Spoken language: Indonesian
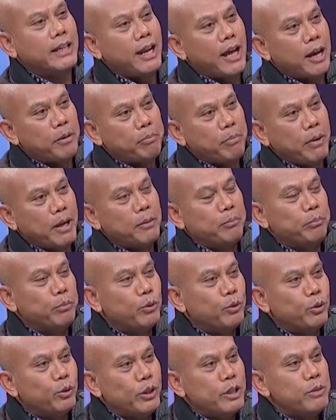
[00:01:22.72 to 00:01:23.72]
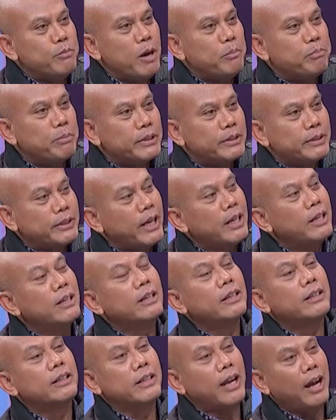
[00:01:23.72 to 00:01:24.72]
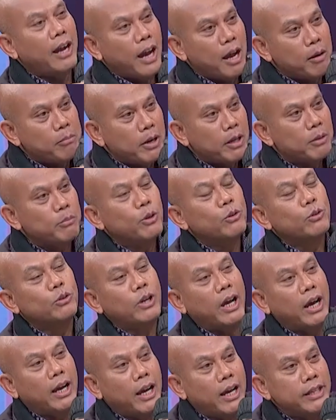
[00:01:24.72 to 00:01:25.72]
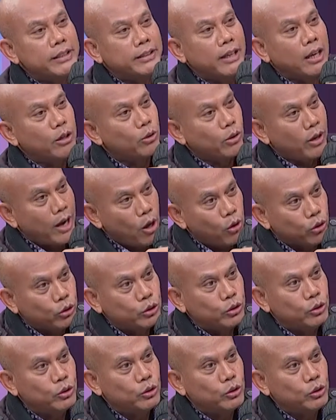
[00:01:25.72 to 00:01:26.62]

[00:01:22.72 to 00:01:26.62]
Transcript: 85% yang aman menggunakan jalur laut.